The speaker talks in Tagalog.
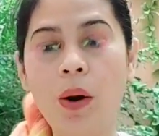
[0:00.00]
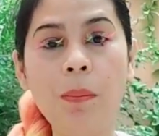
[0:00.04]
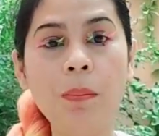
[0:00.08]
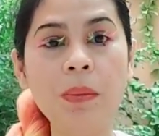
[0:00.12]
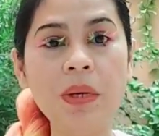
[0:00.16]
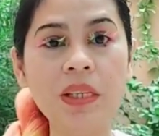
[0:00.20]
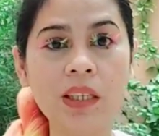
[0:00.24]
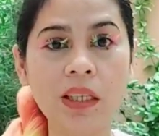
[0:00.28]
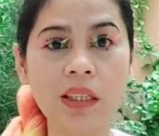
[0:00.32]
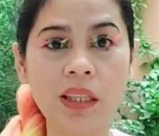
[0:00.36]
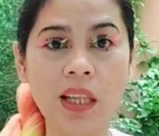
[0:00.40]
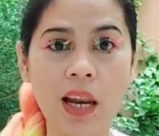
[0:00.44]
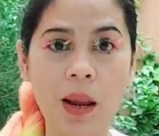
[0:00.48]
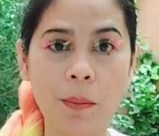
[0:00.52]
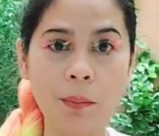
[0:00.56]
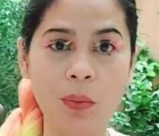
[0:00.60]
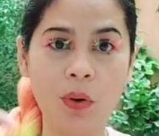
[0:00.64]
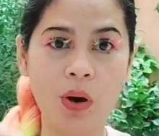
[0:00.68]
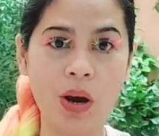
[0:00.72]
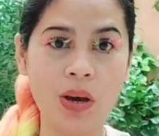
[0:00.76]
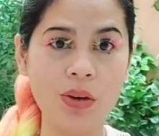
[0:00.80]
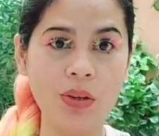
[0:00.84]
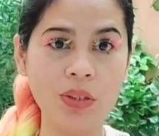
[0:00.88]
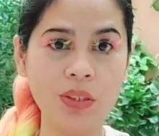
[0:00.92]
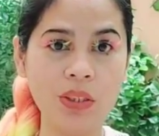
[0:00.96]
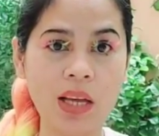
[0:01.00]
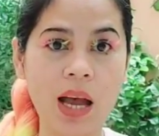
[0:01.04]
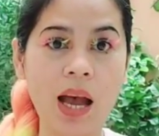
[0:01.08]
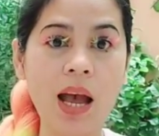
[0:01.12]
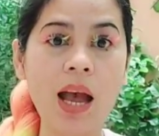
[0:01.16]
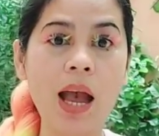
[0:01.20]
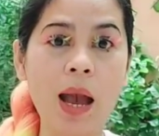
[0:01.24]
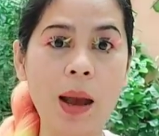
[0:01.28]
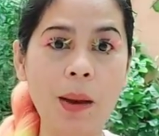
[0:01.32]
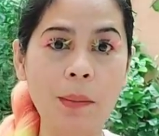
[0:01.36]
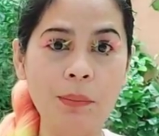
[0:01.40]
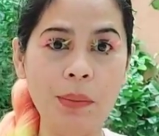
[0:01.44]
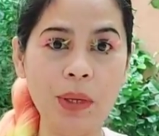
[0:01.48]
visit na lang po kayo sa
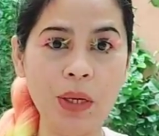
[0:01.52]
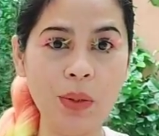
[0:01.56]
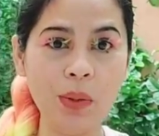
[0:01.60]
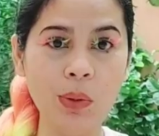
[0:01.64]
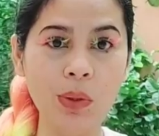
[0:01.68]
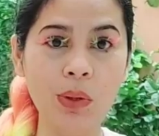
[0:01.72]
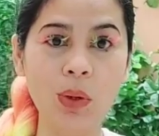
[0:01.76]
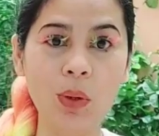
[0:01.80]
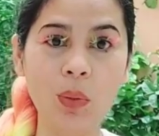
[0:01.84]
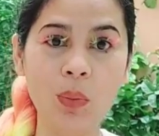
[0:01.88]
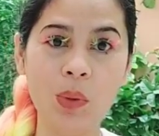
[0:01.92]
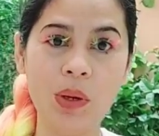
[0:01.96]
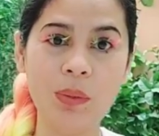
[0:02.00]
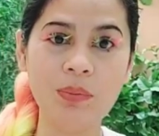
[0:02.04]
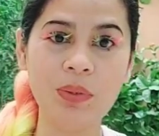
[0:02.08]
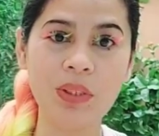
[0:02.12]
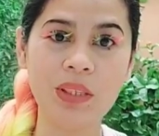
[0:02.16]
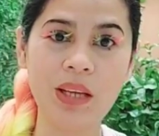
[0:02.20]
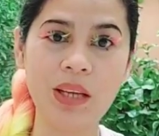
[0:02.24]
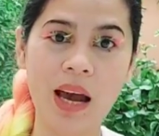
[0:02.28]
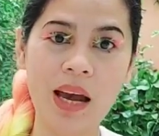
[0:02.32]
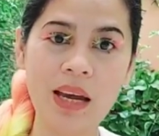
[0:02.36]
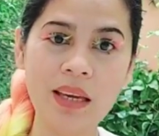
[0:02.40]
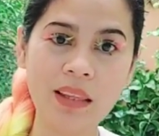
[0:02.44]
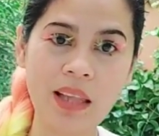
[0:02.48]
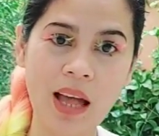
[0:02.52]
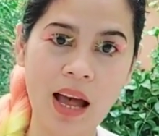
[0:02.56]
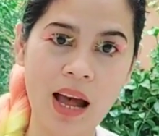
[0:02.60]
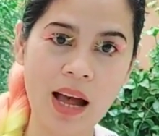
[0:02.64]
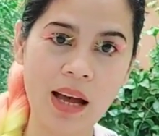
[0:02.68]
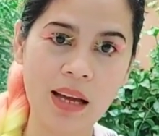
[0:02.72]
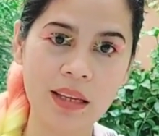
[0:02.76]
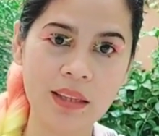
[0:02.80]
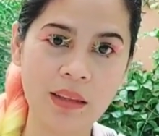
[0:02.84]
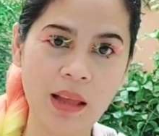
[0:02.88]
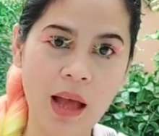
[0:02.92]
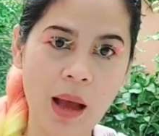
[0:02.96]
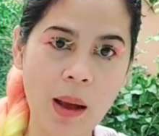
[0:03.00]
Bigolo website at